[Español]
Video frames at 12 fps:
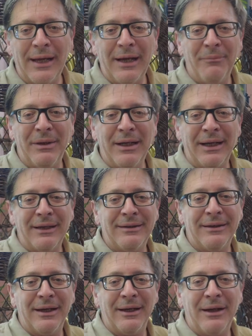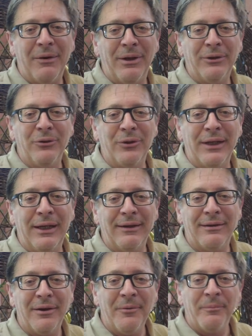cámara que sigue grabando y
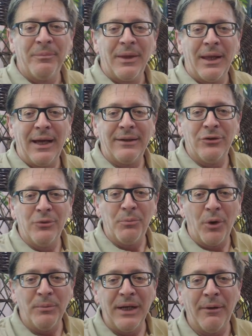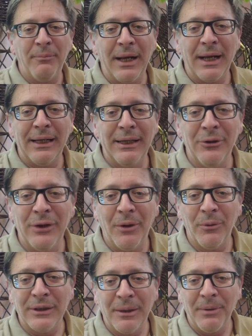diles así un poco. Mira, espera, que le doy la
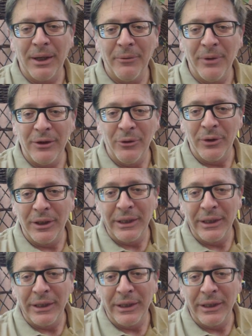vuelta para que veas lo que